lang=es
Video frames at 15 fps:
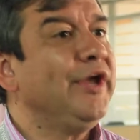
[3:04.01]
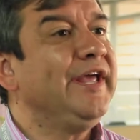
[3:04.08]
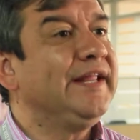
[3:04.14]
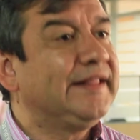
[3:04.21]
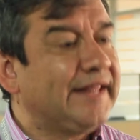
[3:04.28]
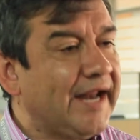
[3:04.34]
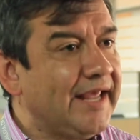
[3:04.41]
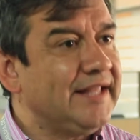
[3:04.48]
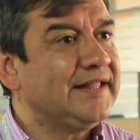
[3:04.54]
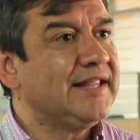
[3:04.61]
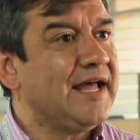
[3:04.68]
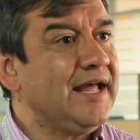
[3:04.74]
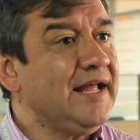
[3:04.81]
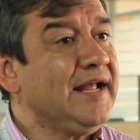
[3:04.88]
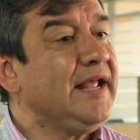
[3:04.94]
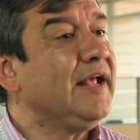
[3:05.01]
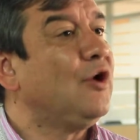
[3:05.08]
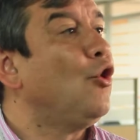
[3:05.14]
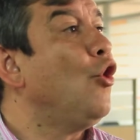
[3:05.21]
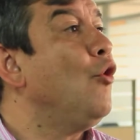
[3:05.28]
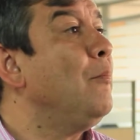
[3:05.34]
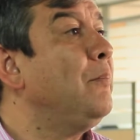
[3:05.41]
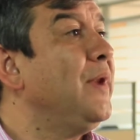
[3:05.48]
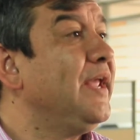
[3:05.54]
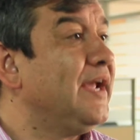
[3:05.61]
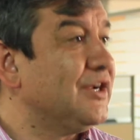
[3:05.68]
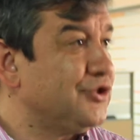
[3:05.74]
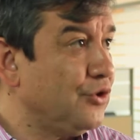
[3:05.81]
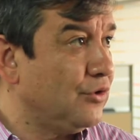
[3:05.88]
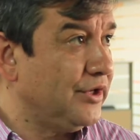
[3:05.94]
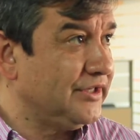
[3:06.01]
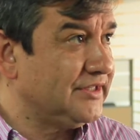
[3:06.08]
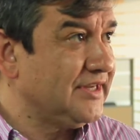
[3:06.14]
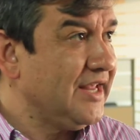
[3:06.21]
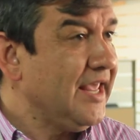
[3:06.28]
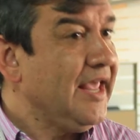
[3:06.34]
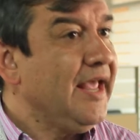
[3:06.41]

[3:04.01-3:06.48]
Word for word: y 30 complicaciones